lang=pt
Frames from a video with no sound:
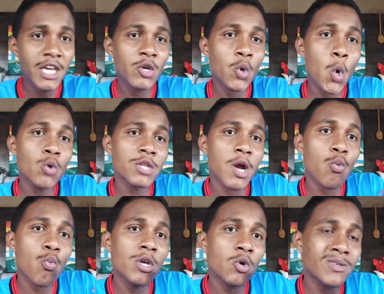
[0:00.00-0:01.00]
e encontra
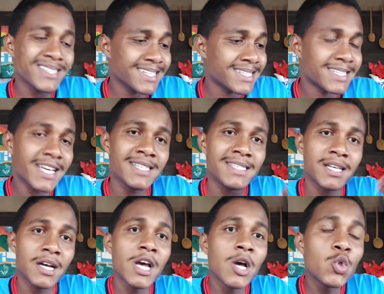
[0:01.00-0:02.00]
alguma
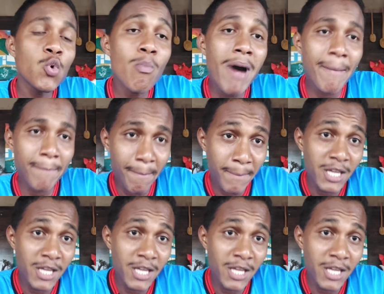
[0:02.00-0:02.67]
inconsistência do mapa,